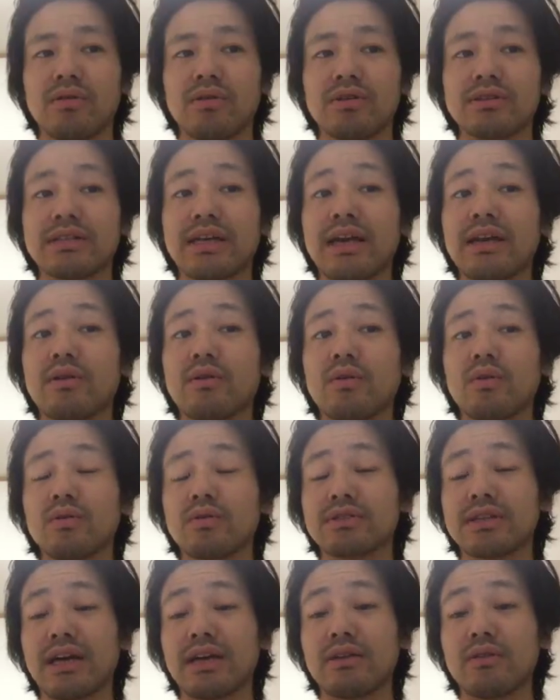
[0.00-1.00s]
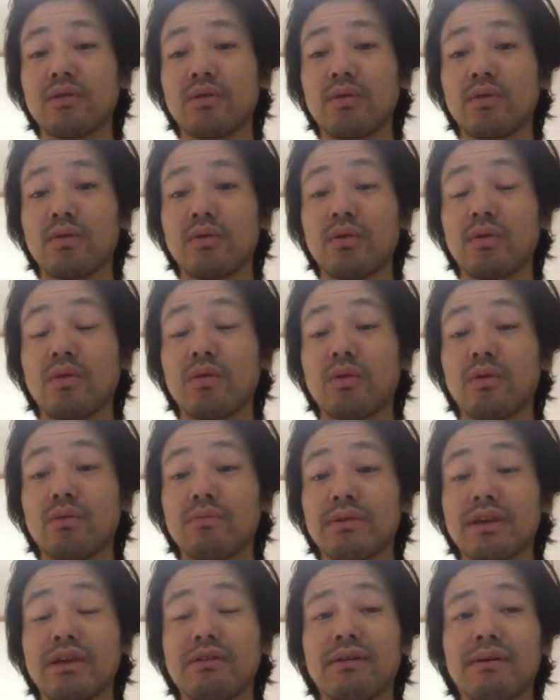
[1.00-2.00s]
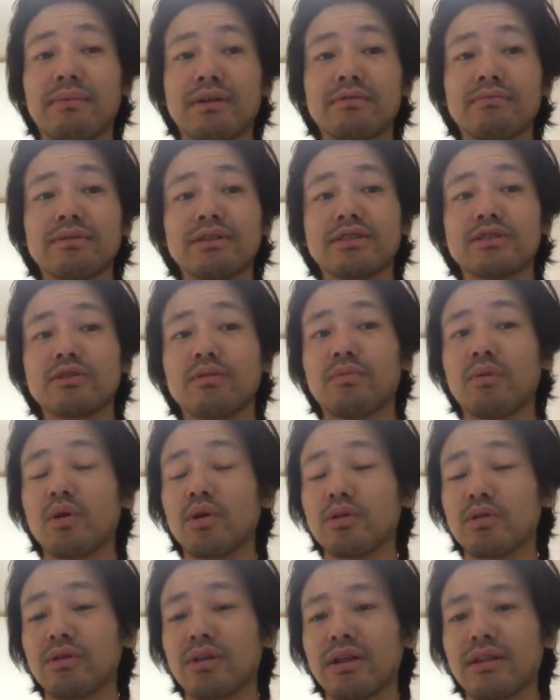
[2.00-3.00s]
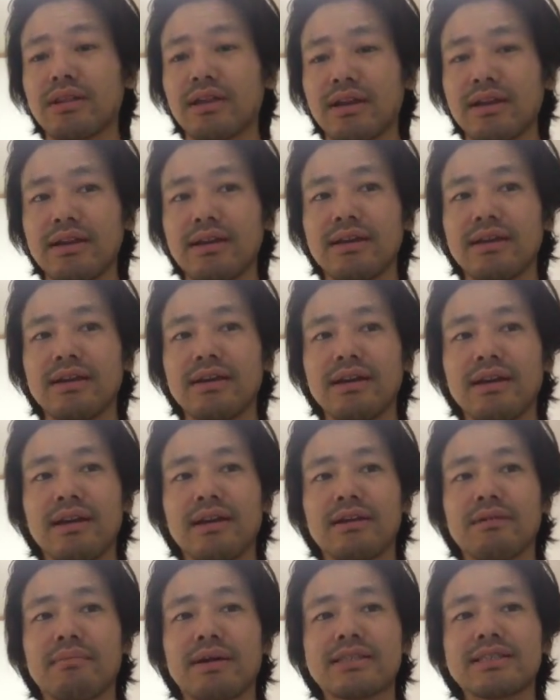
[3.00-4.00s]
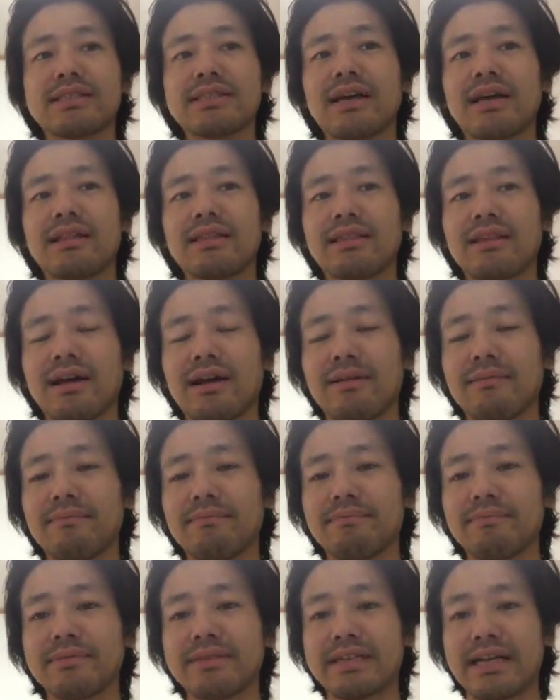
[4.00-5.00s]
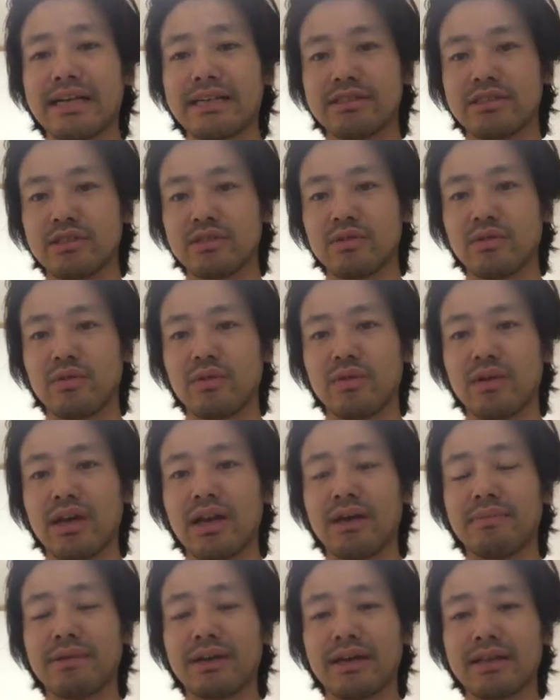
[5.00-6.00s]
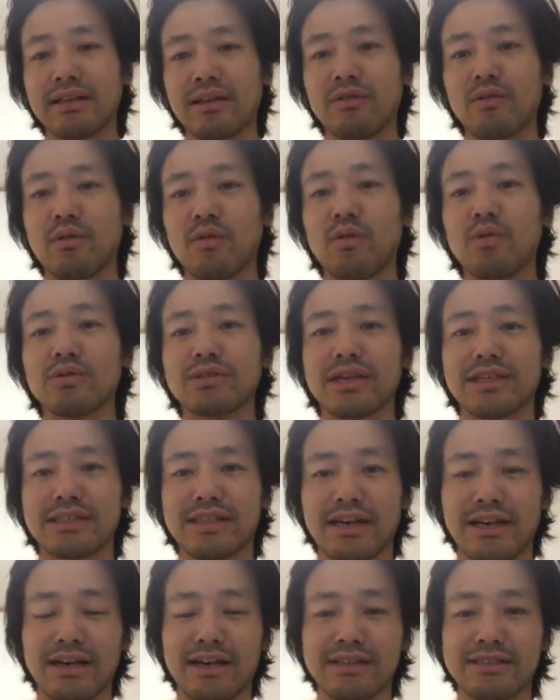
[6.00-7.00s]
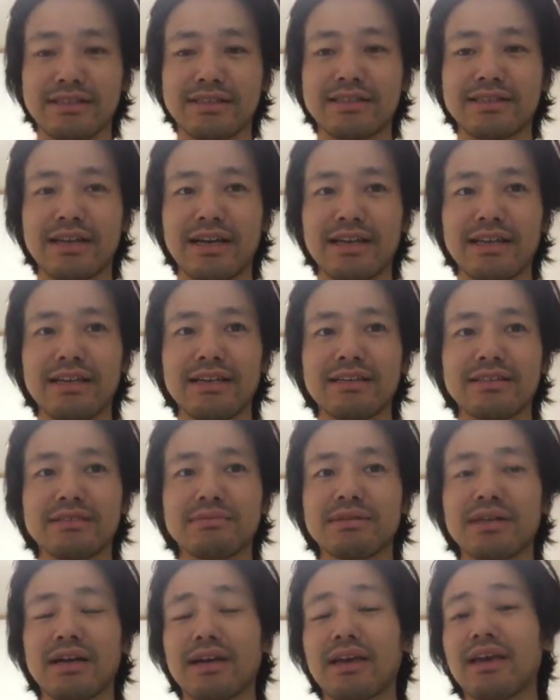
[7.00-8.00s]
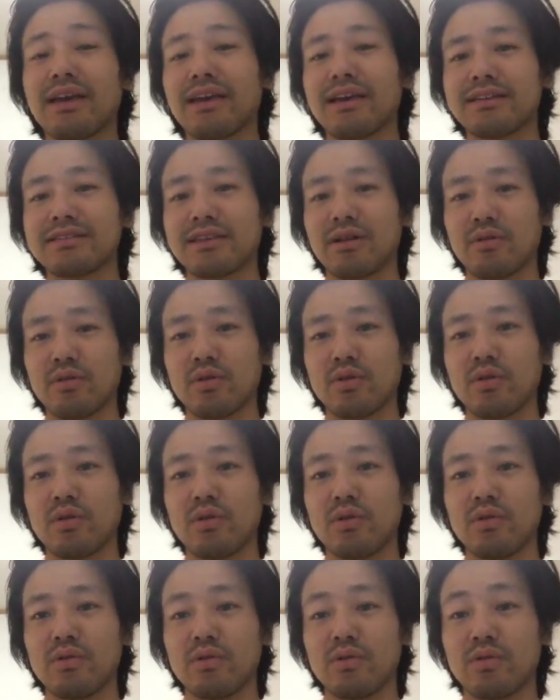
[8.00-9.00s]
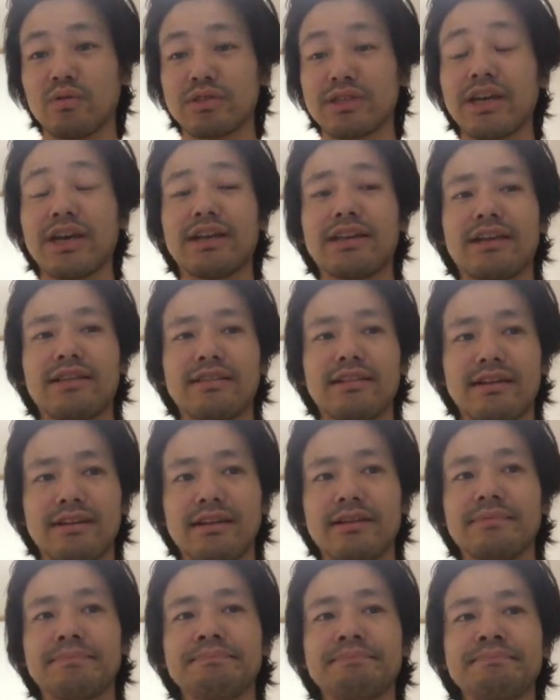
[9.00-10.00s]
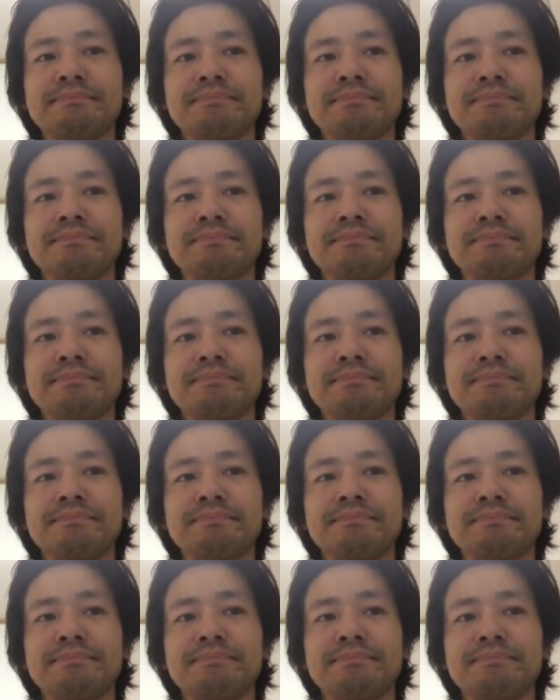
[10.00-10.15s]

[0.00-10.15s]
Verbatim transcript: う最高の才能を見極める3つのポイントだったり間違ったチャンスの選び方の神崎さんが実際に自分が経験したことのシェアだったり